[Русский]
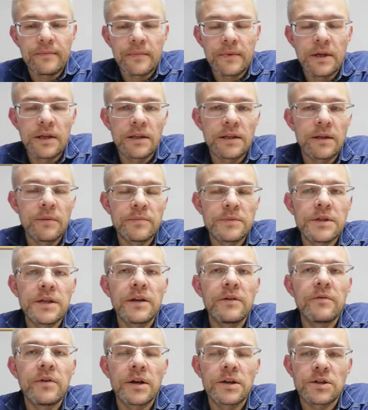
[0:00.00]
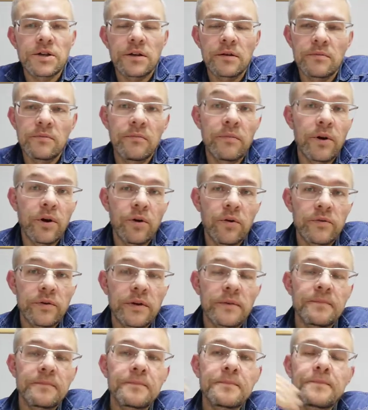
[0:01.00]
Или там деревяшки, бревна.
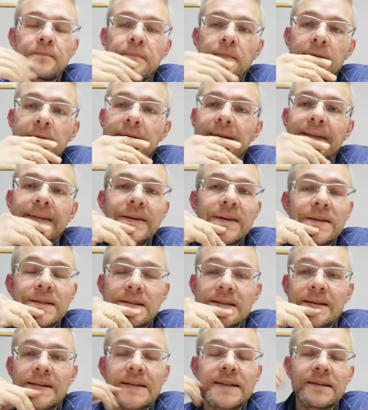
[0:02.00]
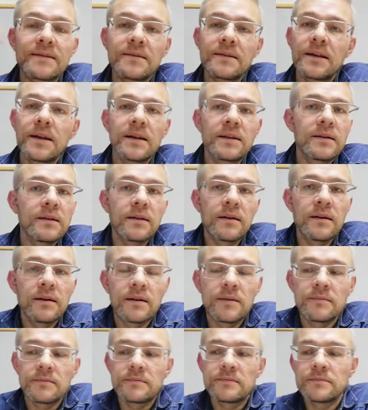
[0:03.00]
То есть
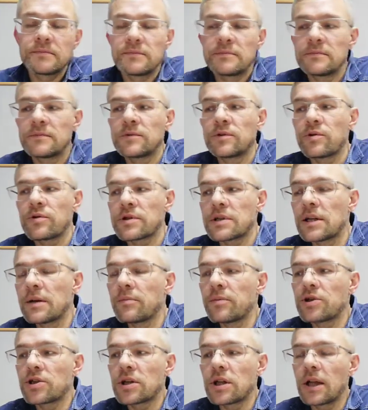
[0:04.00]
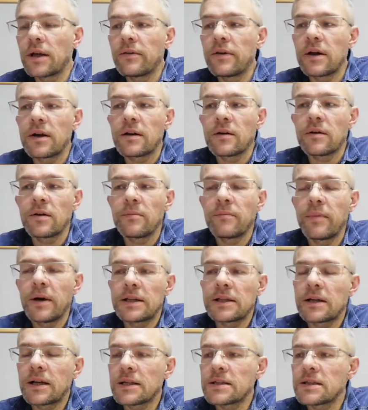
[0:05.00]
это, то есть либо человек
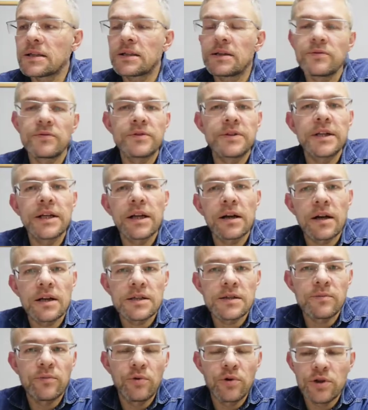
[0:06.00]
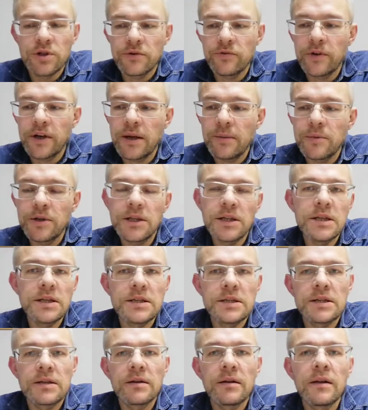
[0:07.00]
потратит там в три раза больше времени и
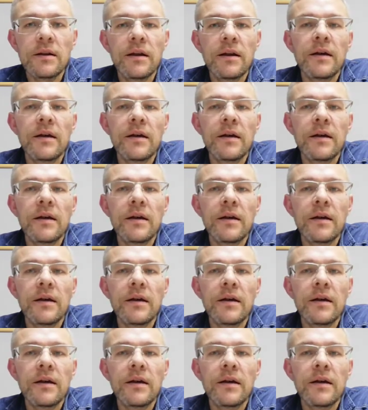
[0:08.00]
сил,